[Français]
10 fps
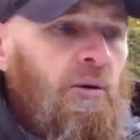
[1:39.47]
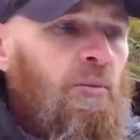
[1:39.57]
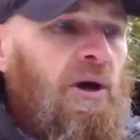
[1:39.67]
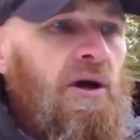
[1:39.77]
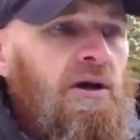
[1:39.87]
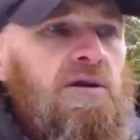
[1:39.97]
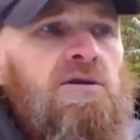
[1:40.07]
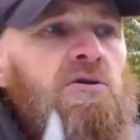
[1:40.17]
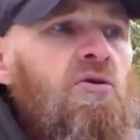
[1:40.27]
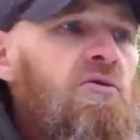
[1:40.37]
mais
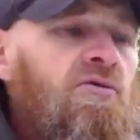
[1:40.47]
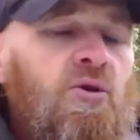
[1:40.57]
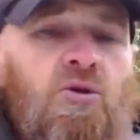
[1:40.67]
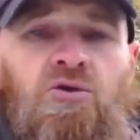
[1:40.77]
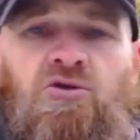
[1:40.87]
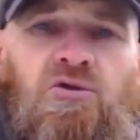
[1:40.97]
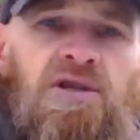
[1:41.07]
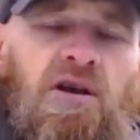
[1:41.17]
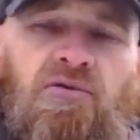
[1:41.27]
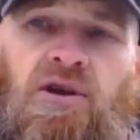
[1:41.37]
si on veut s'en
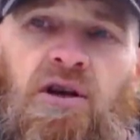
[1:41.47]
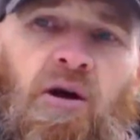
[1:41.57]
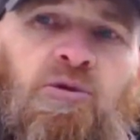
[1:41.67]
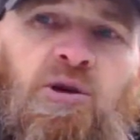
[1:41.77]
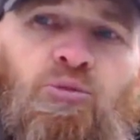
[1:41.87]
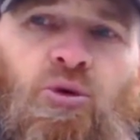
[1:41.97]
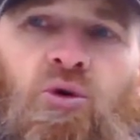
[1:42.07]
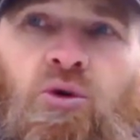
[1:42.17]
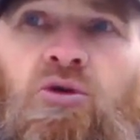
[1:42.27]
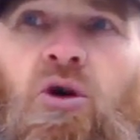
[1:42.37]
servir un petit
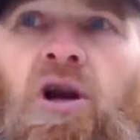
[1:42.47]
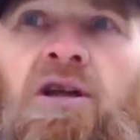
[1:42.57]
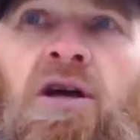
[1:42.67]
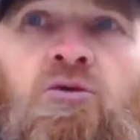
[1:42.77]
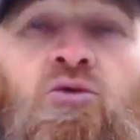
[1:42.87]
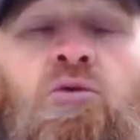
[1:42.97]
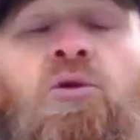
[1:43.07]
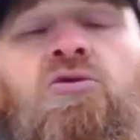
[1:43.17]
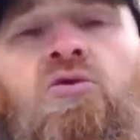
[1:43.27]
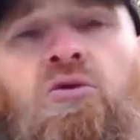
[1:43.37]
peu dans la
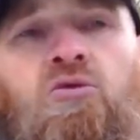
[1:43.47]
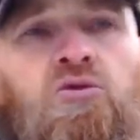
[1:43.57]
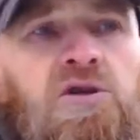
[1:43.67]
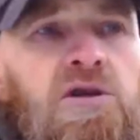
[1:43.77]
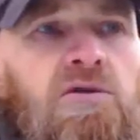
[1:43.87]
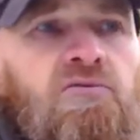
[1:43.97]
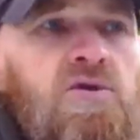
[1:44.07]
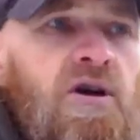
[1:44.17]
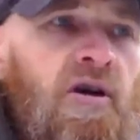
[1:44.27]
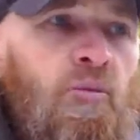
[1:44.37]
nature, surtout si
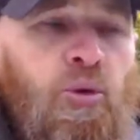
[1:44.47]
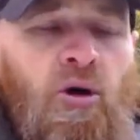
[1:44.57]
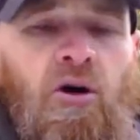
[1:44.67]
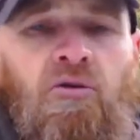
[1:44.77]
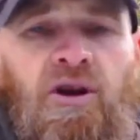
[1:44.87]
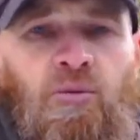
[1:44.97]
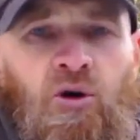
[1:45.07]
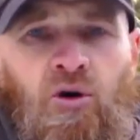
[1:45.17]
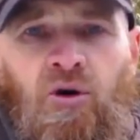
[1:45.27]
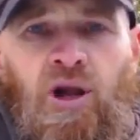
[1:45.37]
vous n'avez pas
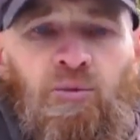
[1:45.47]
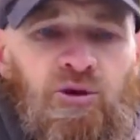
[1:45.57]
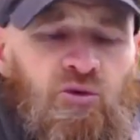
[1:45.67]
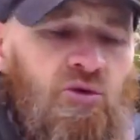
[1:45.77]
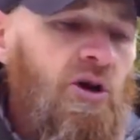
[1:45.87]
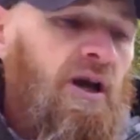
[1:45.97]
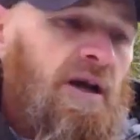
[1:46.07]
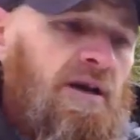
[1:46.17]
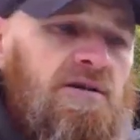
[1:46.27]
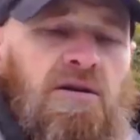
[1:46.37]
vraiment l'habitude,
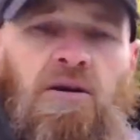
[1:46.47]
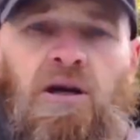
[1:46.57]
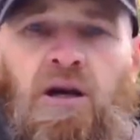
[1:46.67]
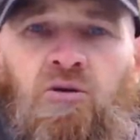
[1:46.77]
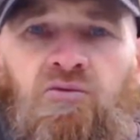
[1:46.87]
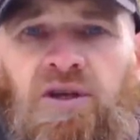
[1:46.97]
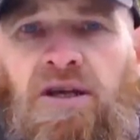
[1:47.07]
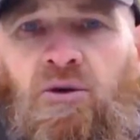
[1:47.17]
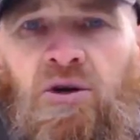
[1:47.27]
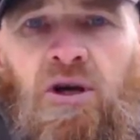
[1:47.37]
c'est une
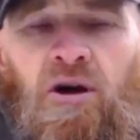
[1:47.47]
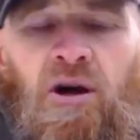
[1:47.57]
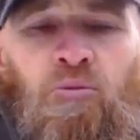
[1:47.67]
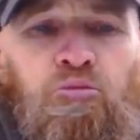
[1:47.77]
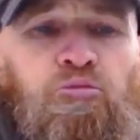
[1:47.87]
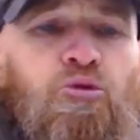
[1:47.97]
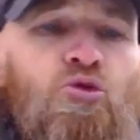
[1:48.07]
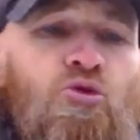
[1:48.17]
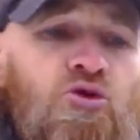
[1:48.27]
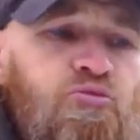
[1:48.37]
vidéo qui est quand même
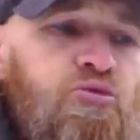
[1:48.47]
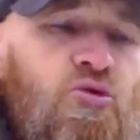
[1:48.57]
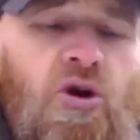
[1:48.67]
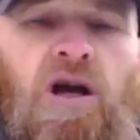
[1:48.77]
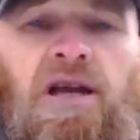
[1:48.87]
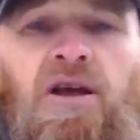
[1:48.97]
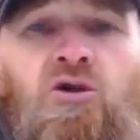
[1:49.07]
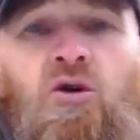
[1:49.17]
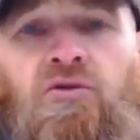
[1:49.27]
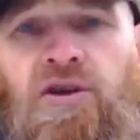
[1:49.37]
plus pour les
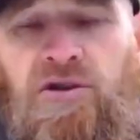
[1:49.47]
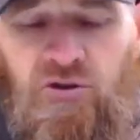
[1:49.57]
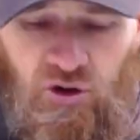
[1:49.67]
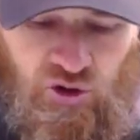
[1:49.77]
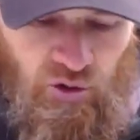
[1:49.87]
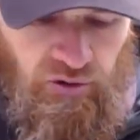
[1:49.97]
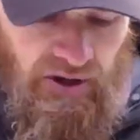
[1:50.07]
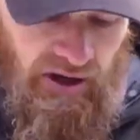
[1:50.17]
novices que je suis en